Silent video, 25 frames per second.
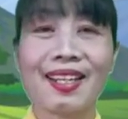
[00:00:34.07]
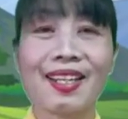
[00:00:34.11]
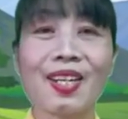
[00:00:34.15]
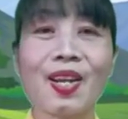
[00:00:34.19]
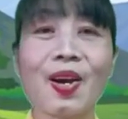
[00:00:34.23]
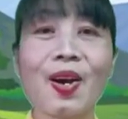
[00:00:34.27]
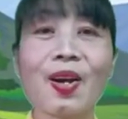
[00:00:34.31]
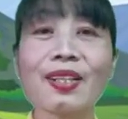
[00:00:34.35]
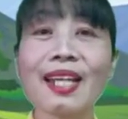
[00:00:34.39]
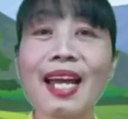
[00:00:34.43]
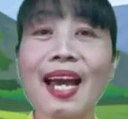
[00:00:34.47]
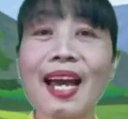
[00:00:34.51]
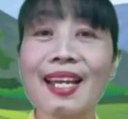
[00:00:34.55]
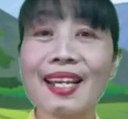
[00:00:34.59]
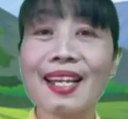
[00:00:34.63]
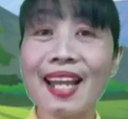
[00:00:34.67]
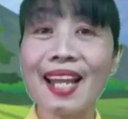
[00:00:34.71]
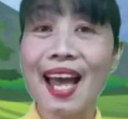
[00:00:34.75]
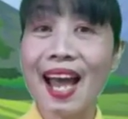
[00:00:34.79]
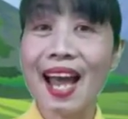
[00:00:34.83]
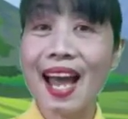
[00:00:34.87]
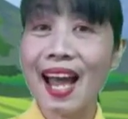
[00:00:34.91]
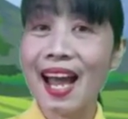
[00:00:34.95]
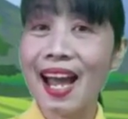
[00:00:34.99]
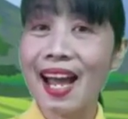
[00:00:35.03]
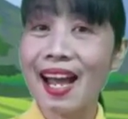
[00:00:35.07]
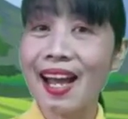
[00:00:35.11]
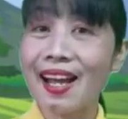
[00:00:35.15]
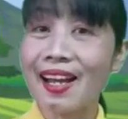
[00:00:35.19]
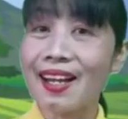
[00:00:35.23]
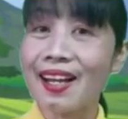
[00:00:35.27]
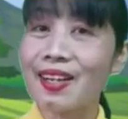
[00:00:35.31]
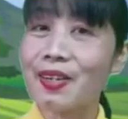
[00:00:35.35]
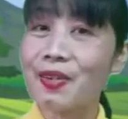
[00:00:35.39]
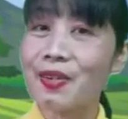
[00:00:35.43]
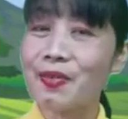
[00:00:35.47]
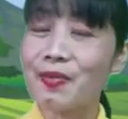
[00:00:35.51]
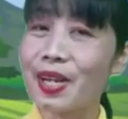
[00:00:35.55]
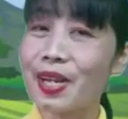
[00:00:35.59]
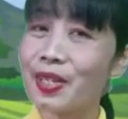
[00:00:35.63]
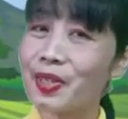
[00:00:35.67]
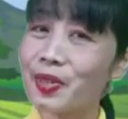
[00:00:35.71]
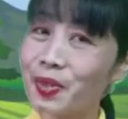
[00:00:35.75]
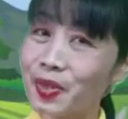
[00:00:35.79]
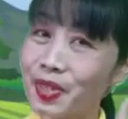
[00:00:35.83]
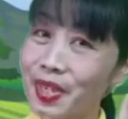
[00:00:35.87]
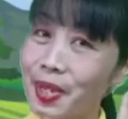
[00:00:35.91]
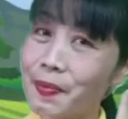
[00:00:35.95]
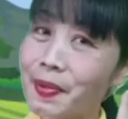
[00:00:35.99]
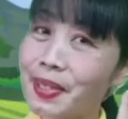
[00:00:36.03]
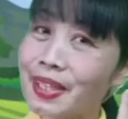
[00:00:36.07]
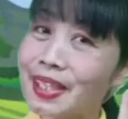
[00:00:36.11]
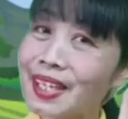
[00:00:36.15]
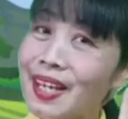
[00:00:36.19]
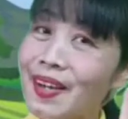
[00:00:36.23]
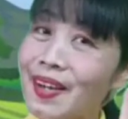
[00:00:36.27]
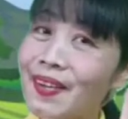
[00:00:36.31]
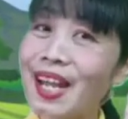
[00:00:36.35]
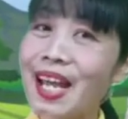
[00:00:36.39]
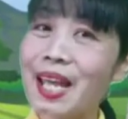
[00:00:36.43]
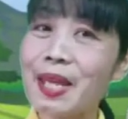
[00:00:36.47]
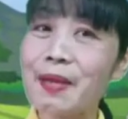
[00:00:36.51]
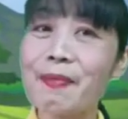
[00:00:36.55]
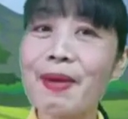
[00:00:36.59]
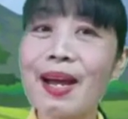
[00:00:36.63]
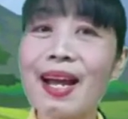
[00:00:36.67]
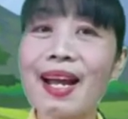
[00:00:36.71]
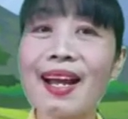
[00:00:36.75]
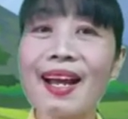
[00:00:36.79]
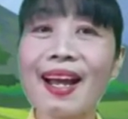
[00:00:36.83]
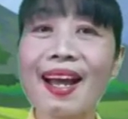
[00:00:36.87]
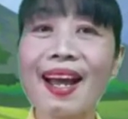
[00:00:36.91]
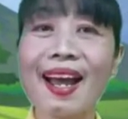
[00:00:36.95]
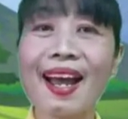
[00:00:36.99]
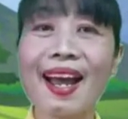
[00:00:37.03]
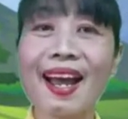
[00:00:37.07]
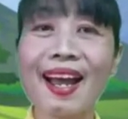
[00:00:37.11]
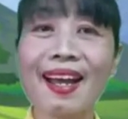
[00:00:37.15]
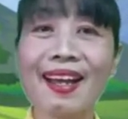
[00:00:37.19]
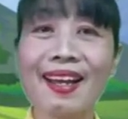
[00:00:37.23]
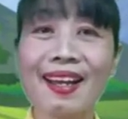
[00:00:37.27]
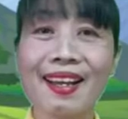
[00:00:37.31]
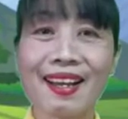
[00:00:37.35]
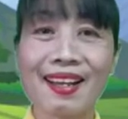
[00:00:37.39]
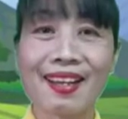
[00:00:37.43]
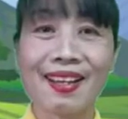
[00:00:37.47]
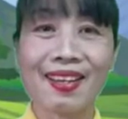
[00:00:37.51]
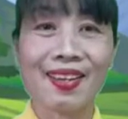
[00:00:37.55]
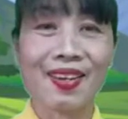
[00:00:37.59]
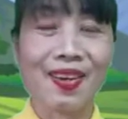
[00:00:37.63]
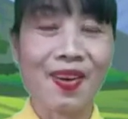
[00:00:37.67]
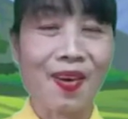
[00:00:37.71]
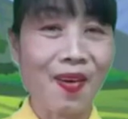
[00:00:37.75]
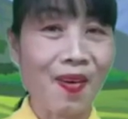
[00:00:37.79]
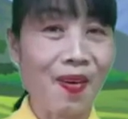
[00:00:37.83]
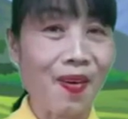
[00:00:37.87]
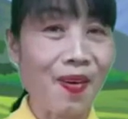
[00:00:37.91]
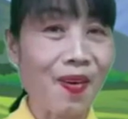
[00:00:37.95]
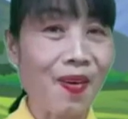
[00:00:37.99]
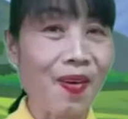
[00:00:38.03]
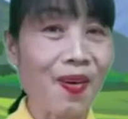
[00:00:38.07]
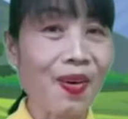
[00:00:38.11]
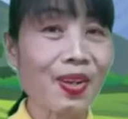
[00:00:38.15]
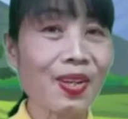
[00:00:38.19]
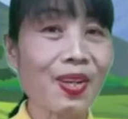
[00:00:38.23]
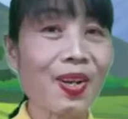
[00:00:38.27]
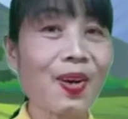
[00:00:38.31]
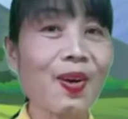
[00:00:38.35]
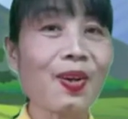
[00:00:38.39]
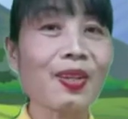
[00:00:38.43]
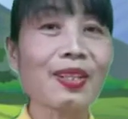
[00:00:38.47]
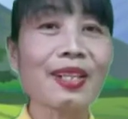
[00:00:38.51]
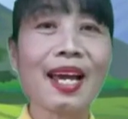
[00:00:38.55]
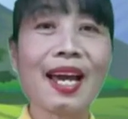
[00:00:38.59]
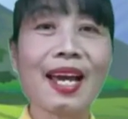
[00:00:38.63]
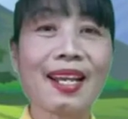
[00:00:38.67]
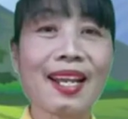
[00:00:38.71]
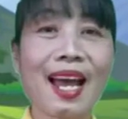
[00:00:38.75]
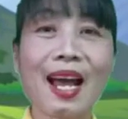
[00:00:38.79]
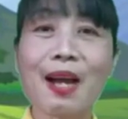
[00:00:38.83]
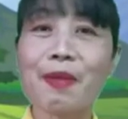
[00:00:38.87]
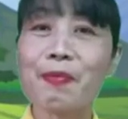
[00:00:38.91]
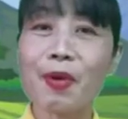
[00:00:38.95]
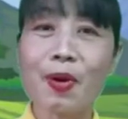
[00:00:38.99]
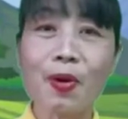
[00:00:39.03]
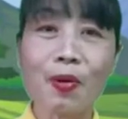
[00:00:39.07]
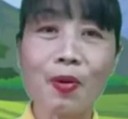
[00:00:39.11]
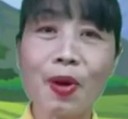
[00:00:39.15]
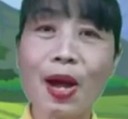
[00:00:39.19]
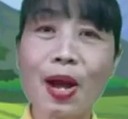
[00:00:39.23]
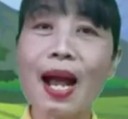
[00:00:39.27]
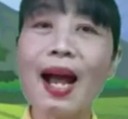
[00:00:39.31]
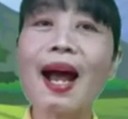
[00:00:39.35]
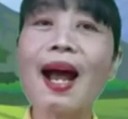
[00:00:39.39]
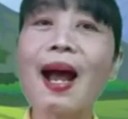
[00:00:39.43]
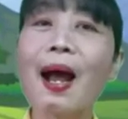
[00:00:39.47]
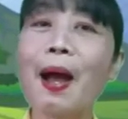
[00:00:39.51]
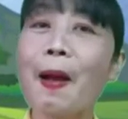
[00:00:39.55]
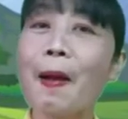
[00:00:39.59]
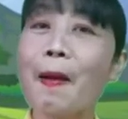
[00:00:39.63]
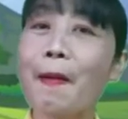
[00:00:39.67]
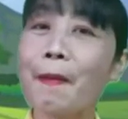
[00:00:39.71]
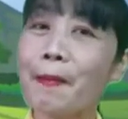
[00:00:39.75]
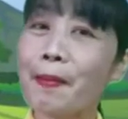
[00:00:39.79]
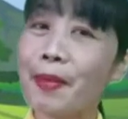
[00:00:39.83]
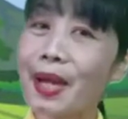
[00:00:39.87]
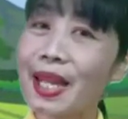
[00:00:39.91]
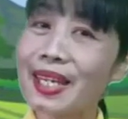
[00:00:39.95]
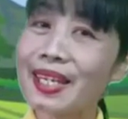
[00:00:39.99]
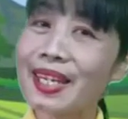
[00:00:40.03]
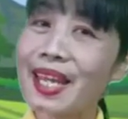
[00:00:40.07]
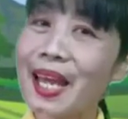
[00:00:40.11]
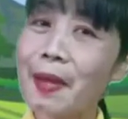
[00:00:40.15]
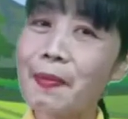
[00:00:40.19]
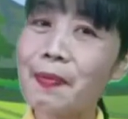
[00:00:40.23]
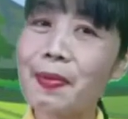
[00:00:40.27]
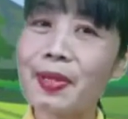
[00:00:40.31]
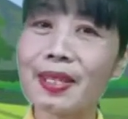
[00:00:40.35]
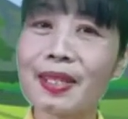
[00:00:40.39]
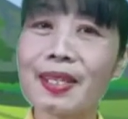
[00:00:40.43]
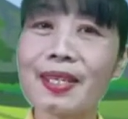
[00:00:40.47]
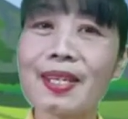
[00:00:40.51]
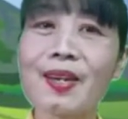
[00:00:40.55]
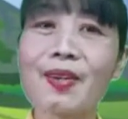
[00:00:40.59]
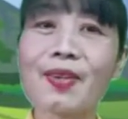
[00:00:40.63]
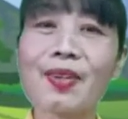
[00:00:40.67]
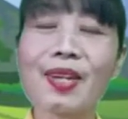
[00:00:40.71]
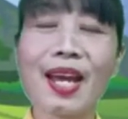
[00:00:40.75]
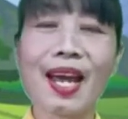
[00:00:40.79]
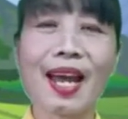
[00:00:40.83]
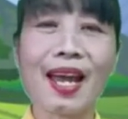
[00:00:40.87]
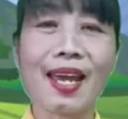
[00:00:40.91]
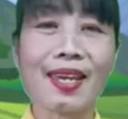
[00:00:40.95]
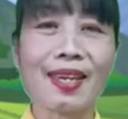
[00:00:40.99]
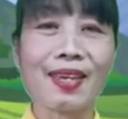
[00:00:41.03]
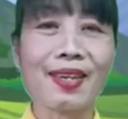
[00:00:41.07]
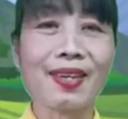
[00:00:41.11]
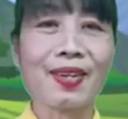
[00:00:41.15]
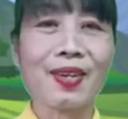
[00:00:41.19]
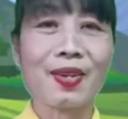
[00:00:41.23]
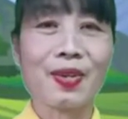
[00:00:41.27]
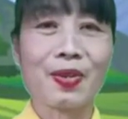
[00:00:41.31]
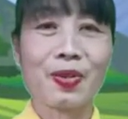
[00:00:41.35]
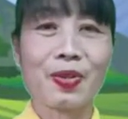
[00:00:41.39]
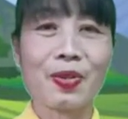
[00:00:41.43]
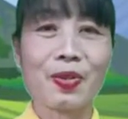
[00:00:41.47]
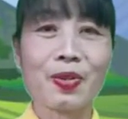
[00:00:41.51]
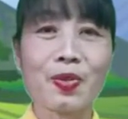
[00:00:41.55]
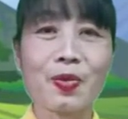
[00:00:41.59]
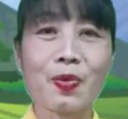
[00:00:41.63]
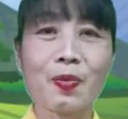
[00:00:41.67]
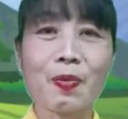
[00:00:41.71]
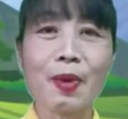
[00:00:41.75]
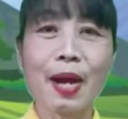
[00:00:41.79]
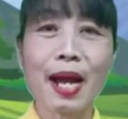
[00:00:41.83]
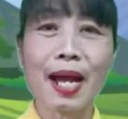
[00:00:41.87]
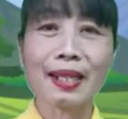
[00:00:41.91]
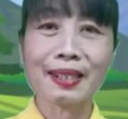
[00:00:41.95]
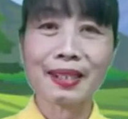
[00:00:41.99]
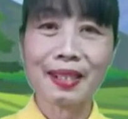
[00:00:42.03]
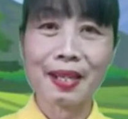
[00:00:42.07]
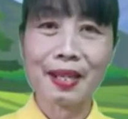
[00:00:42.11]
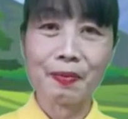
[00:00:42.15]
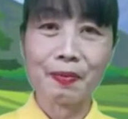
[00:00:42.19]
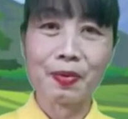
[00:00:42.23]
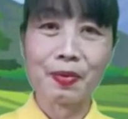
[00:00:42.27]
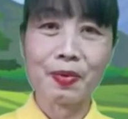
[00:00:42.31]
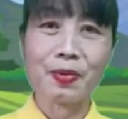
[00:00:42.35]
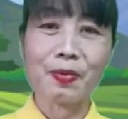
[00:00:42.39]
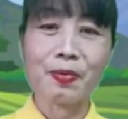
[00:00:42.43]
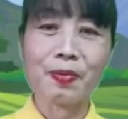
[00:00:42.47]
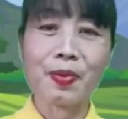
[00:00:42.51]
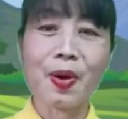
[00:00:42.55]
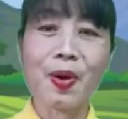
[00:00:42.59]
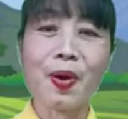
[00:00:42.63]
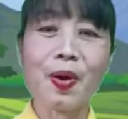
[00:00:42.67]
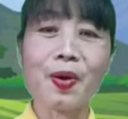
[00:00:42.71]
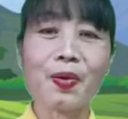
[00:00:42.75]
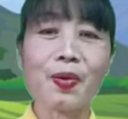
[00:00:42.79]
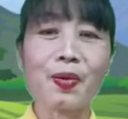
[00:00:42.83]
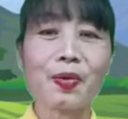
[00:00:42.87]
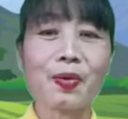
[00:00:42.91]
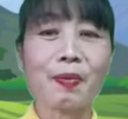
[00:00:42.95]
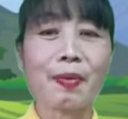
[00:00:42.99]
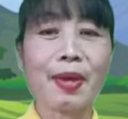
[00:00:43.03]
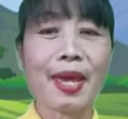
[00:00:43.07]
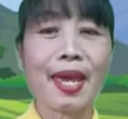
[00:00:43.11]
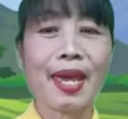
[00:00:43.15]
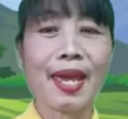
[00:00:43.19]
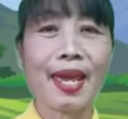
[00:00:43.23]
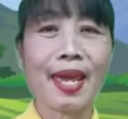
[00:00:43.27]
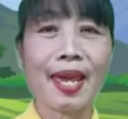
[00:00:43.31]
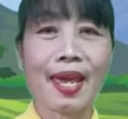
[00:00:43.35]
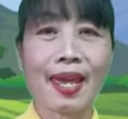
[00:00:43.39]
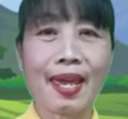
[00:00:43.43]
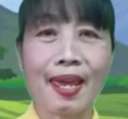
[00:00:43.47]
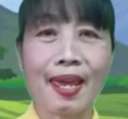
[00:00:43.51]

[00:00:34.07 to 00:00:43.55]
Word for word: น้องนาราวันหยุดได้ไปเที่ยวไหนบ้างคะอ๋อ น้องนาราบอกว่าไม่ได้ไปเที่ยวไหน อยู่บ้านกับคุณพ่อคุณแม่